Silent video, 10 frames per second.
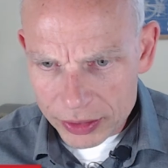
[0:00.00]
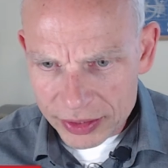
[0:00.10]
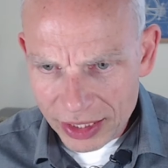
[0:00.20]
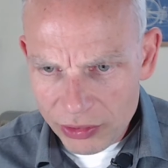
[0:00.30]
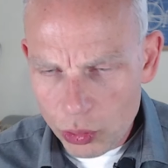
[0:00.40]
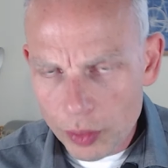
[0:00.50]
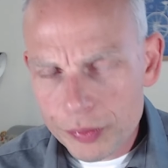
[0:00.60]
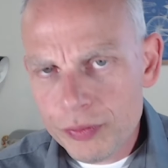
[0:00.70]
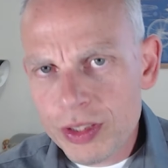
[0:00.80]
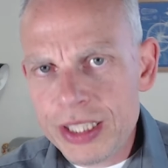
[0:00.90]
dann
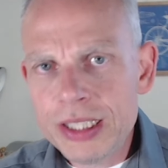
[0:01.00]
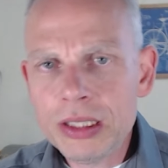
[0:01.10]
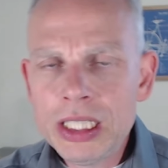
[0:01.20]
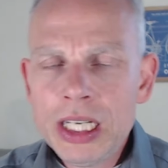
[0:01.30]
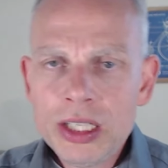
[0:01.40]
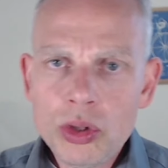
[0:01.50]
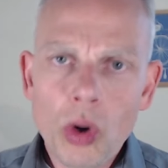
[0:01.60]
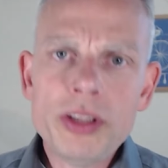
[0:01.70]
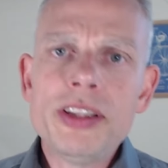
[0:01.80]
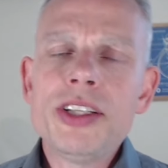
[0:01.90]
dürften wir hier
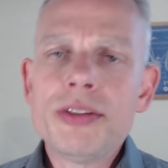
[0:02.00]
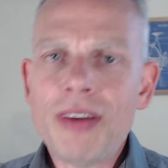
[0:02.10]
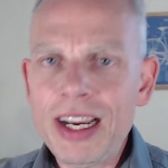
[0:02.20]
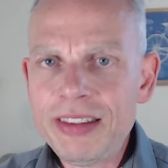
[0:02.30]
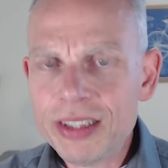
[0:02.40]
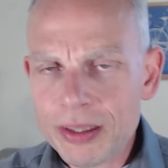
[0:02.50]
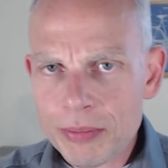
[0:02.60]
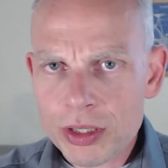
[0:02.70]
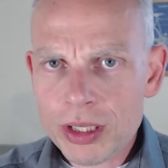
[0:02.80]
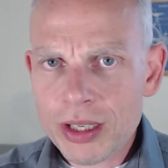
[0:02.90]
deutlich weiter
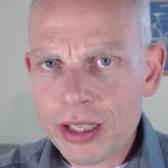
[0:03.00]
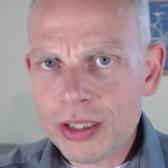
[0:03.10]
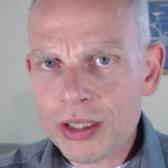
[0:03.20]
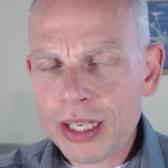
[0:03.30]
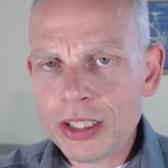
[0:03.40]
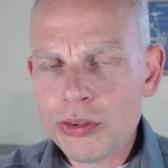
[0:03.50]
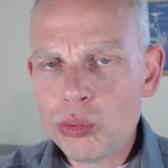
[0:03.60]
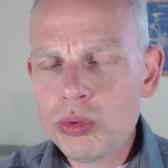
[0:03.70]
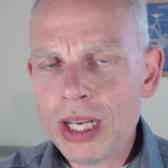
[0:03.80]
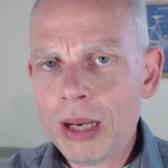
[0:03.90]
äh, eine, eine
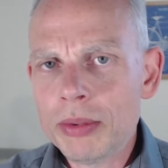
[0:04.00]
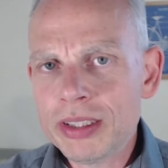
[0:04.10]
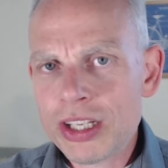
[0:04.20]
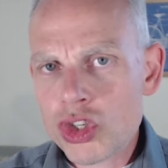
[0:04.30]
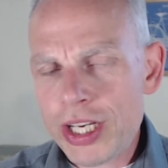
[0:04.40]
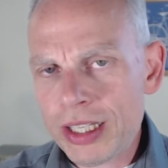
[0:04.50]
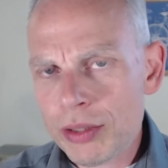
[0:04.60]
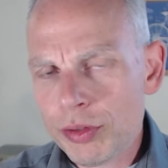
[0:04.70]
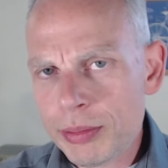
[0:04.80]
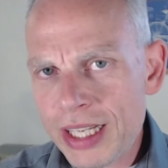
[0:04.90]
Zunahme der Stärke
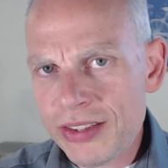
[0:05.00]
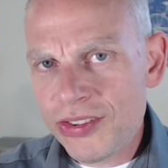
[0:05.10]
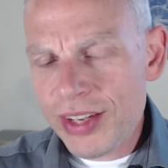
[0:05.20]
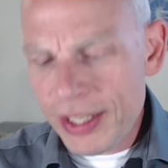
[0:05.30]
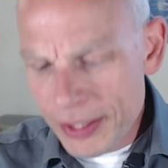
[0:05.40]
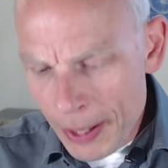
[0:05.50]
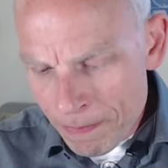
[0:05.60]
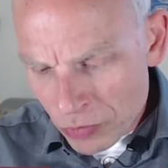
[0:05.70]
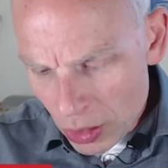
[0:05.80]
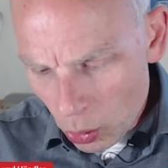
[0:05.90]
vom Yen sehen.
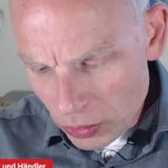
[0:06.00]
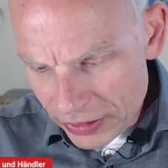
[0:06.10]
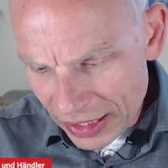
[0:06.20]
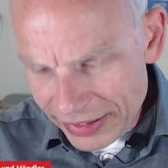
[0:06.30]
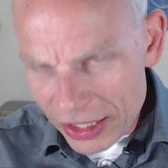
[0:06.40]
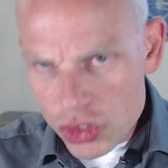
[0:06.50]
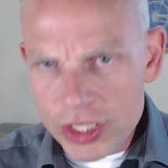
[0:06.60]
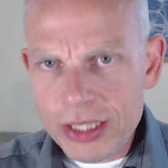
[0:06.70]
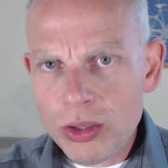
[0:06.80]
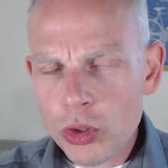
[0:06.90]
Und an der
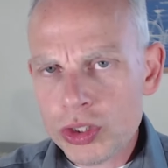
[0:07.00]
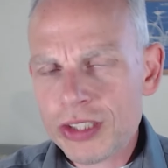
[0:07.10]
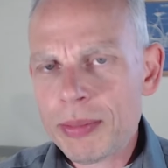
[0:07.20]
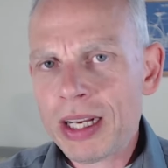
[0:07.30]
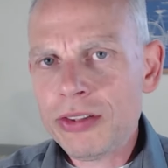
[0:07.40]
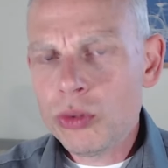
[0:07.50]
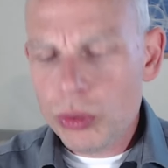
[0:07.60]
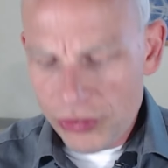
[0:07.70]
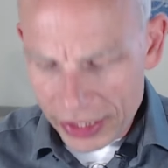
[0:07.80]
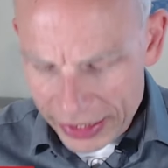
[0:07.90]
Stelle euch das mal ganz
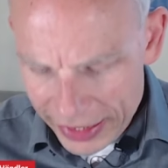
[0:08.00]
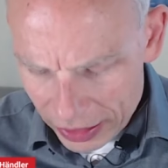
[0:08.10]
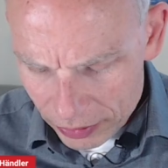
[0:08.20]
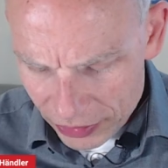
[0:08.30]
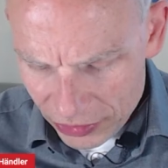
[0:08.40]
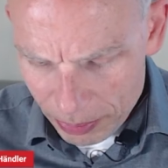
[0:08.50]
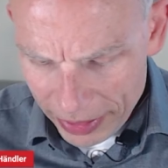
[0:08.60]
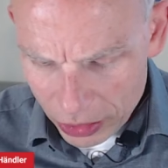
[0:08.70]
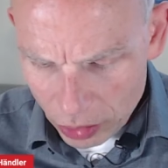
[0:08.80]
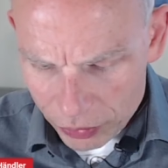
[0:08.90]
kurz erklärt, was die
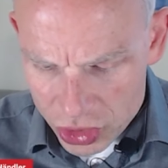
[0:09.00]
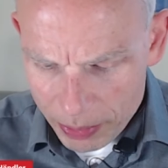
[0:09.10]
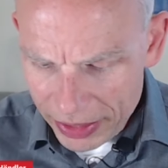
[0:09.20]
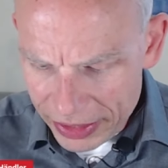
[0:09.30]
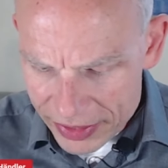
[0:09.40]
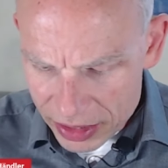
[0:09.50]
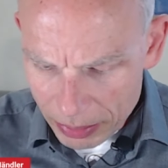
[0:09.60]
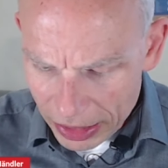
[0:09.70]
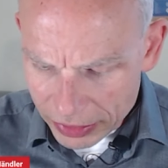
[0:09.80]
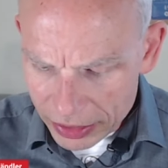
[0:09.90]
Bank of Japan jetzt
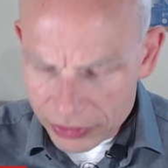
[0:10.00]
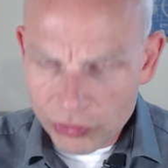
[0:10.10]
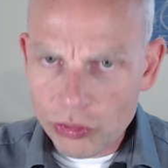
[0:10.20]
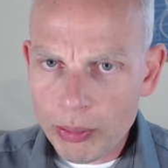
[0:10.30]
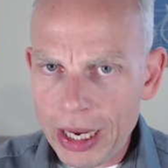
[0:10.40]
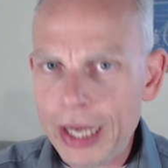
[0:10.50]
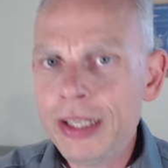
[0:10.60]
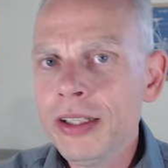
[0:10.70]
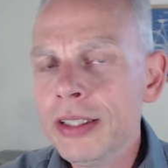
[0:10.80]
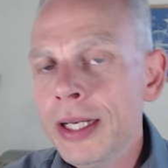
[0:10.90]
gemacht hat. Zum
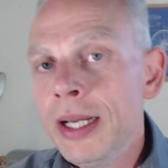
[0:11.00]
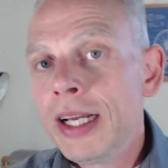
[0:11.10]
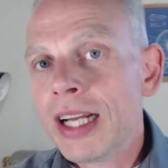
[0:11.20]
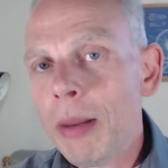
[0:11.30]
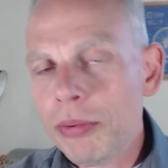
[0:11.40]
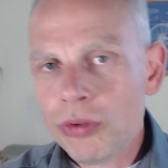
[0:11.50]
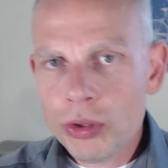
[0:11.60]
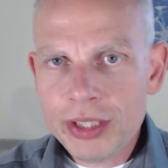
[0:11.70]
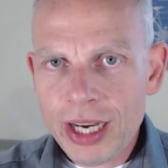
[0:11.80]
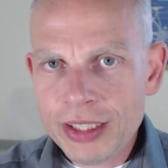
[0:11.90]
einen gab es
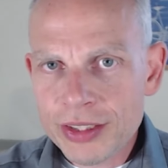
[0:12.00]
heute eine